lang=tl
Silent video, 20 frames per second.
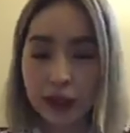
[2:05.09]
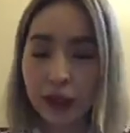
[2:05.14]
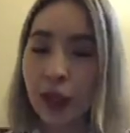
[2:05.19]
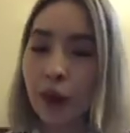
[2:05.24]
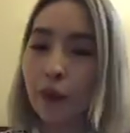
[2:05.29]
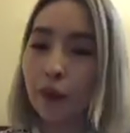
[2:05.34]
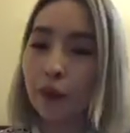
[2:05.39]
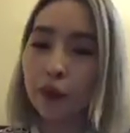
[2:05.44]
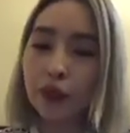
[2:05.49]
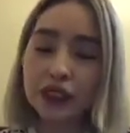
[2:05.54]

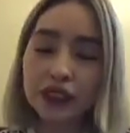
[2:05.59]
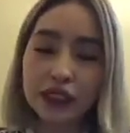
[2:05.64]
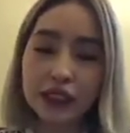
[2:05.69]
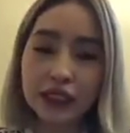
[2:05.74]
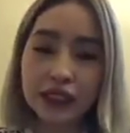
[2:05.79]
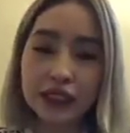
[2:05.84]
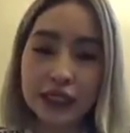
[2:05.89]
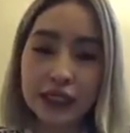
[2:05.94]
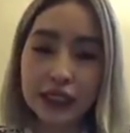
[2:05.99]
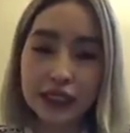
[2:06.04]
na, which
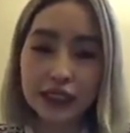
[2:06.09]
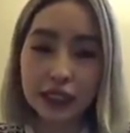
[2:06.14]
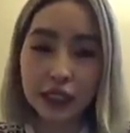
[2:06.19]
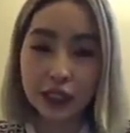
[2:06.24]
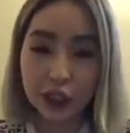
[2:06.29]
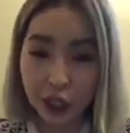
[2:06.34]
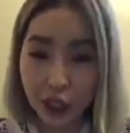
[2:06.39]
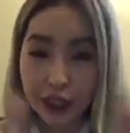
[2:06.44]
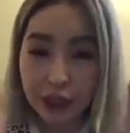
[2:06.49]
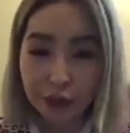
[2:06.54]
is sinas
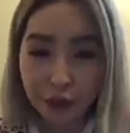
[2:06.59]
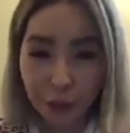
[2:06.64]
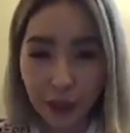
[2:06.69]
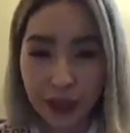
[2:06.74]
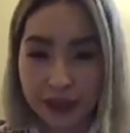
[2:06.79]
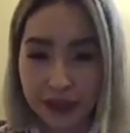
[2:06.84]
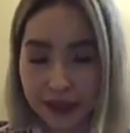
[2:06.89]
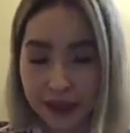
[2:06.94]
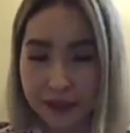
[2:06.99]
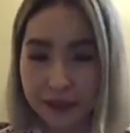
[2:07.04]
third
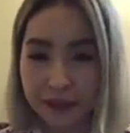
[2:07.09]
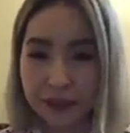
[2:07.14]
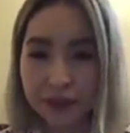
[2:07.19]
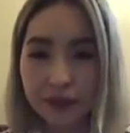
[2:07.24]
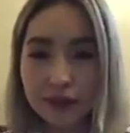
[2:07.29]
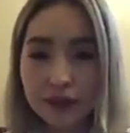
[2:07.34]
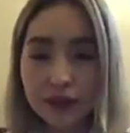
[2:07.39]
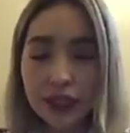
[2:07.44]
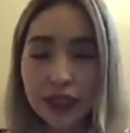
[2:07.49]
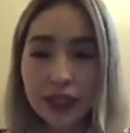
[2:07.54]
party,
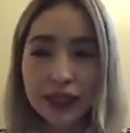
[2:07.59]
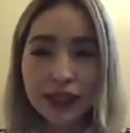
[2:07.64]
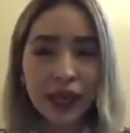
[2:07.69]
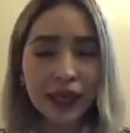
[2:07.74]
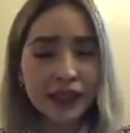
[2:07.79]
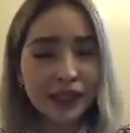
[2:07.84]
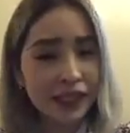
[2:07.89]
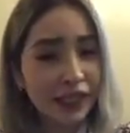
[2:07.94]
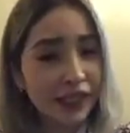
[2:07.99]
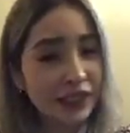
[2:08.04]
na
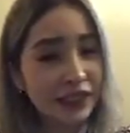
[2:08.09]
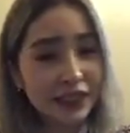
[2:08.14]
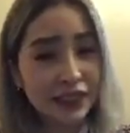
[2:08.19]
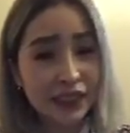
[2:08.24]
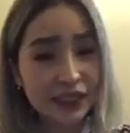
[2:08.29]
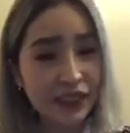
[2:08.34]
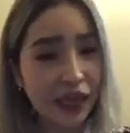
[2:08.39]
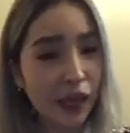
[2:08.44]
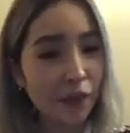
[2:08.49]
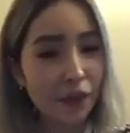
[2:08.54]
hindi niya
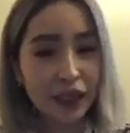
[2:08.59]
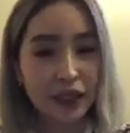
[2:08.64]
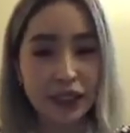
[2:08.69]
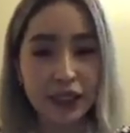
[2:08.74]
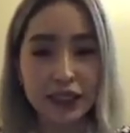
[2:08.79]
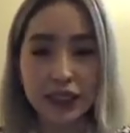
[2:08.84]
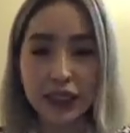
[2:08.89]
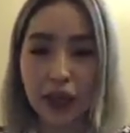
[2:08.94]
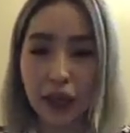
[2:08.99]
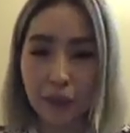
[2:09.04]
sinasabing
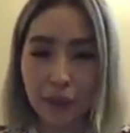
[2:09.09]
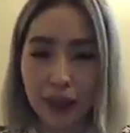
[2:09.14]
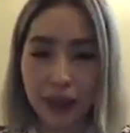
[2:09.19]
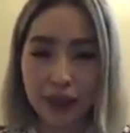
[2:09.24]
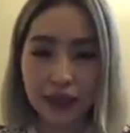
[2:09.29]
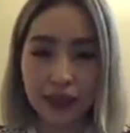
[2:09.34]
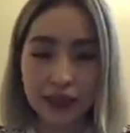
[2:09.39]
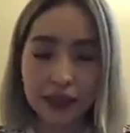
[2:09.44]
hindi siya kabet